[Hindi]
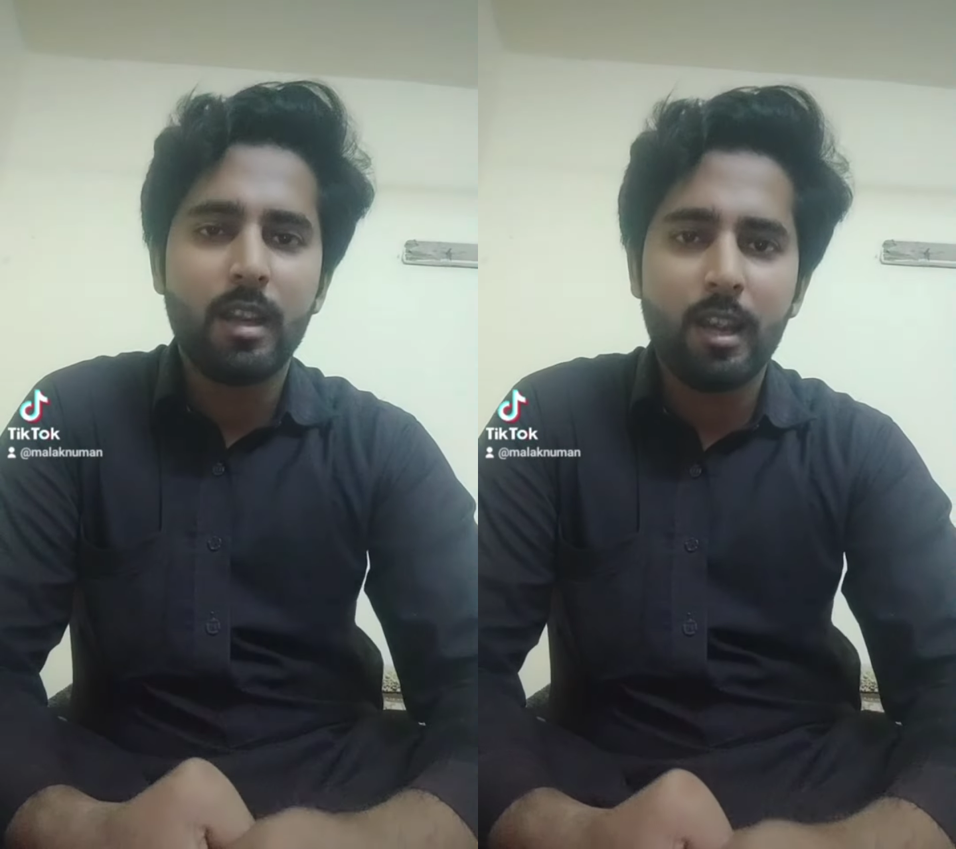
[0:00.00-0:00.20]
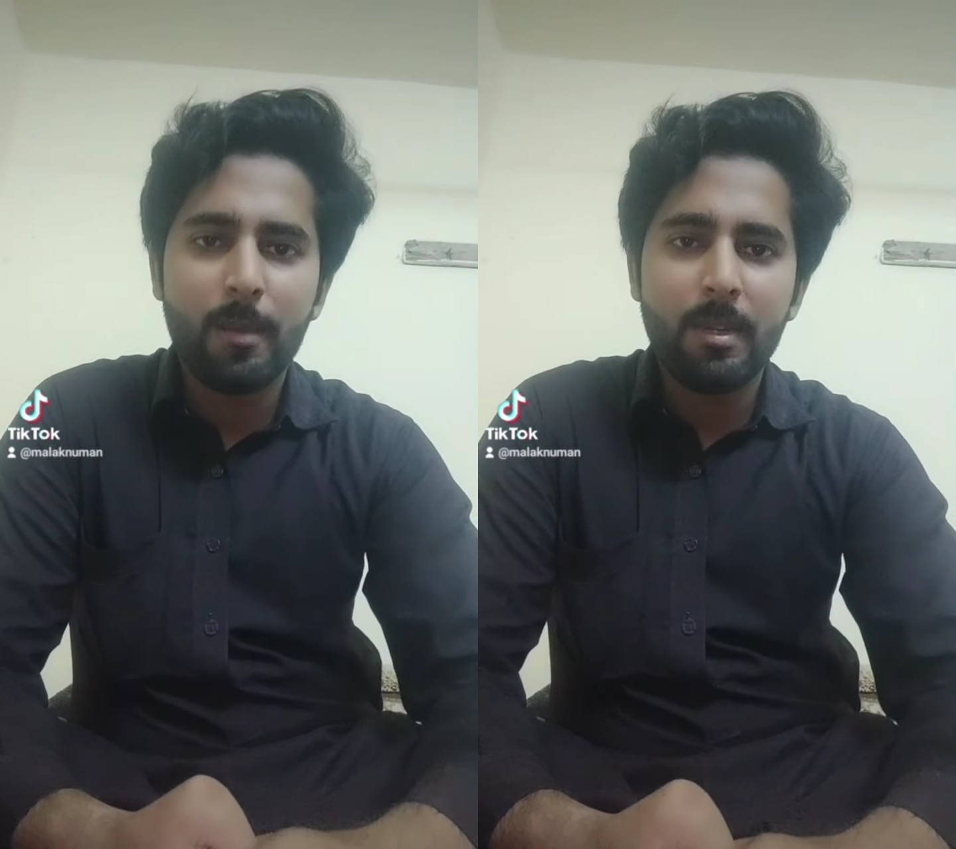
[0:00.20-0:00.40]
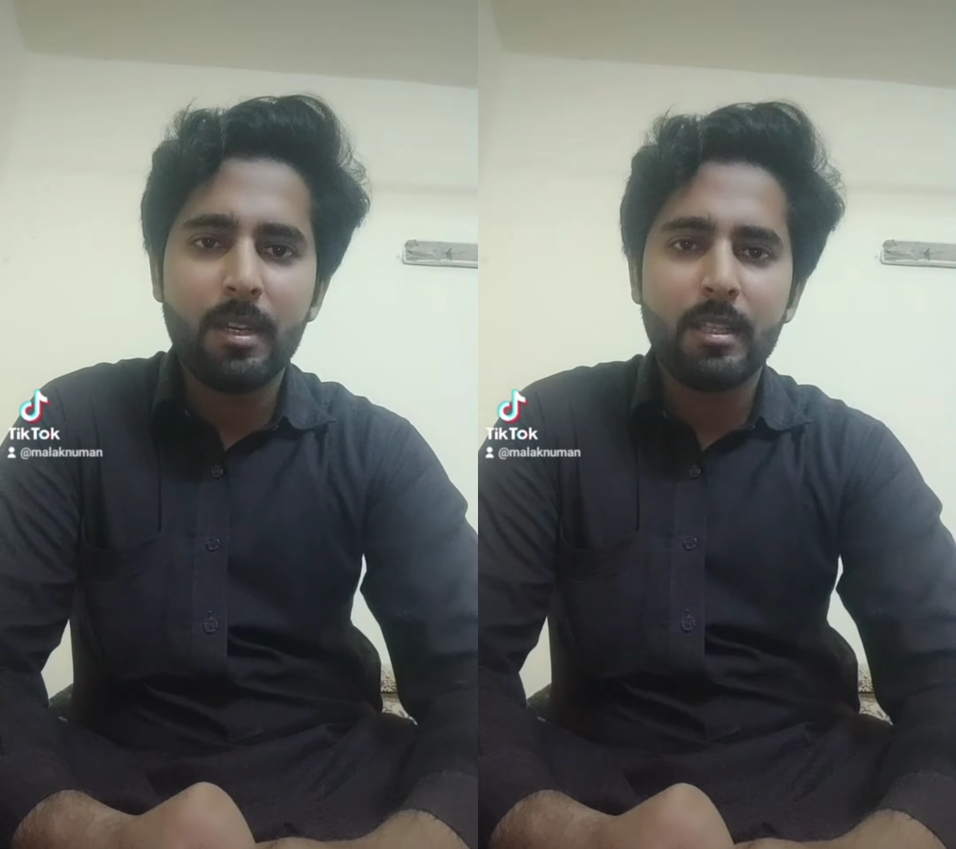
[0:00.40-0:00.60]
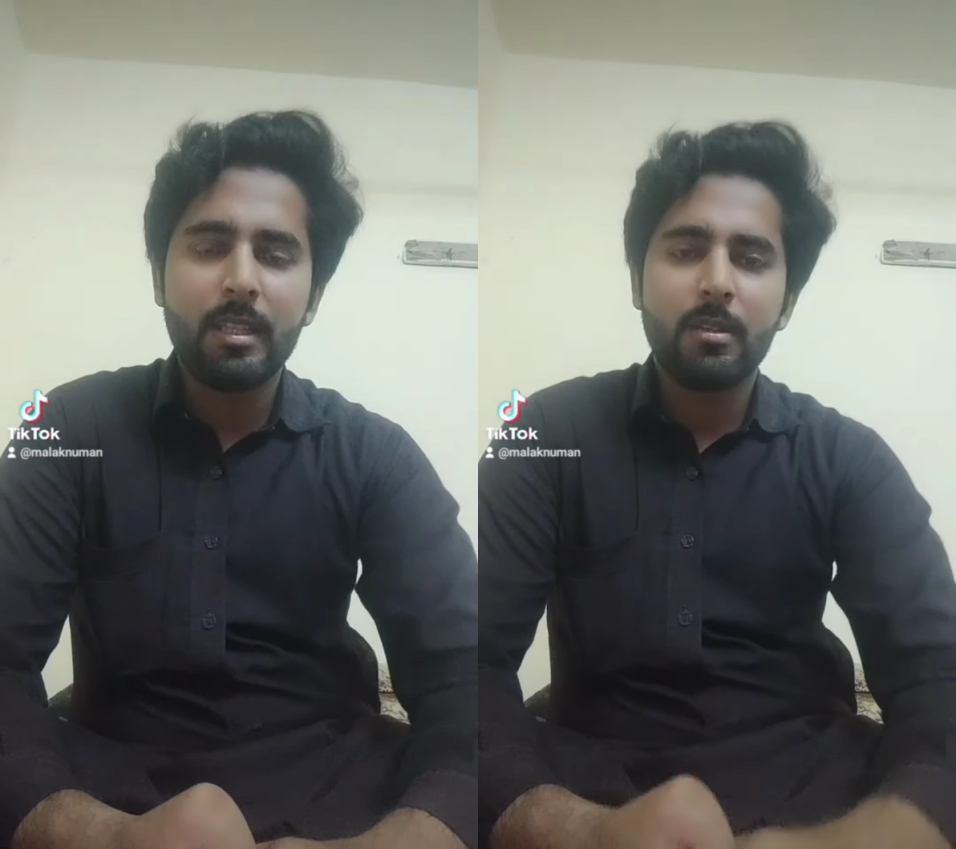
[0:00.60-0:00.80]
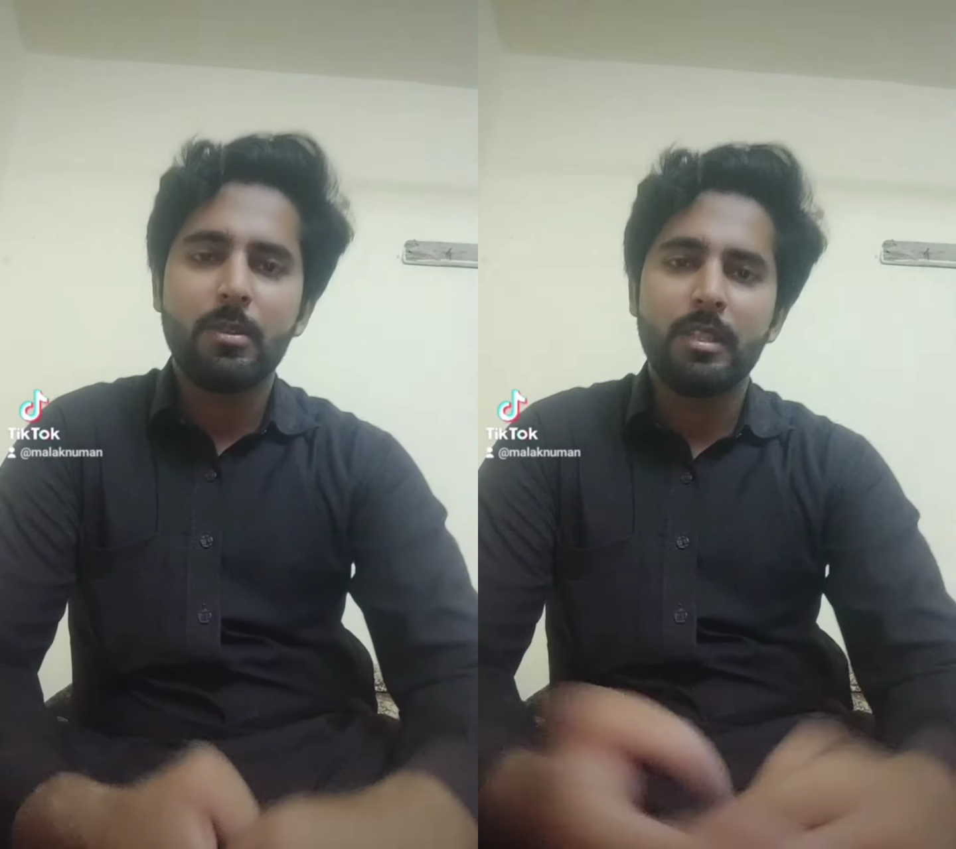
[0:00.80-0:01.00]
खाना पकाते
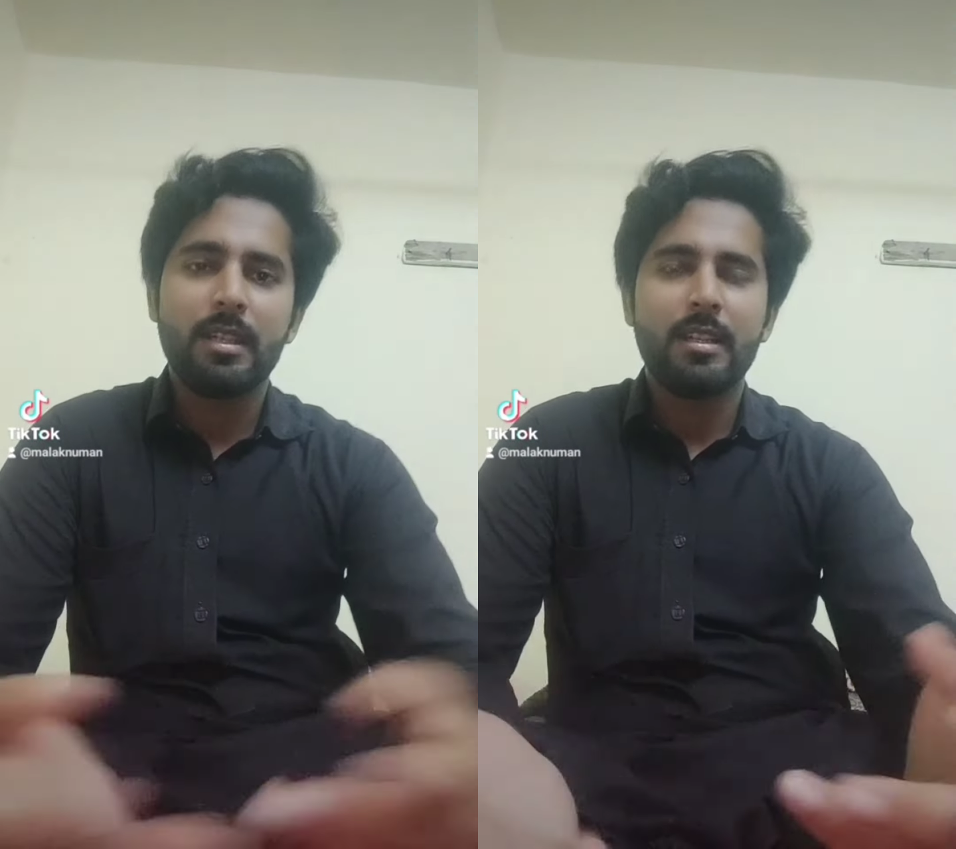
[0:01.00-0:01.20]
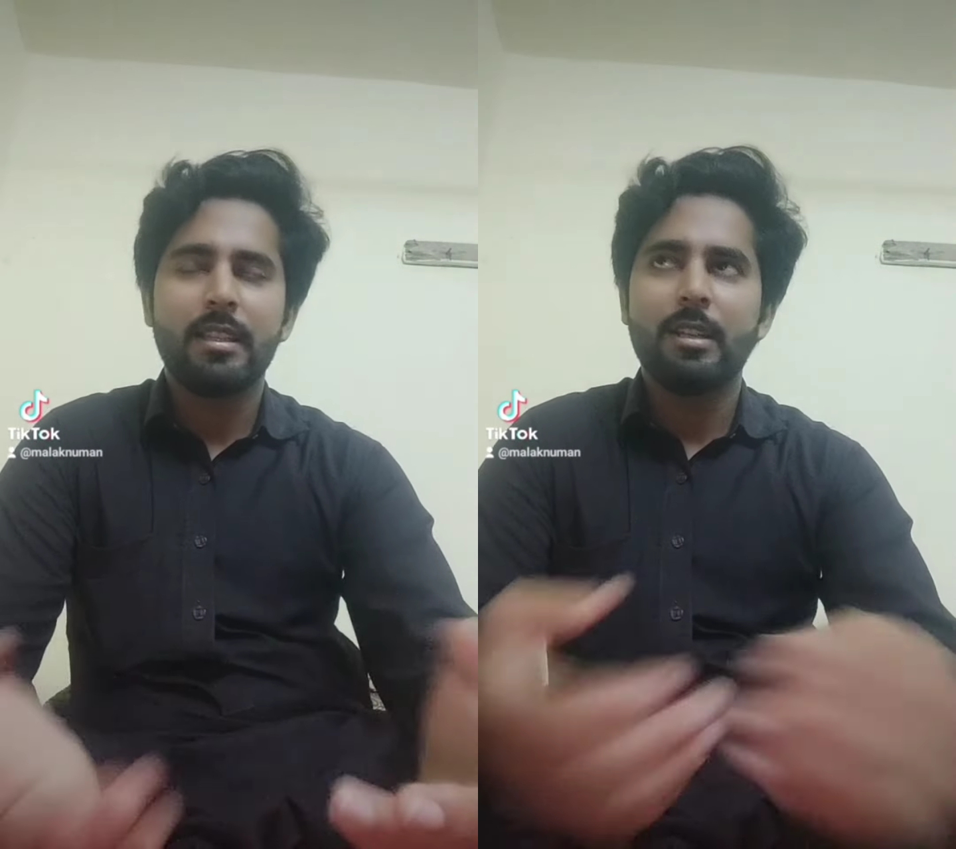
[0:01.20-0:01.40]
हैं खुद ही खाते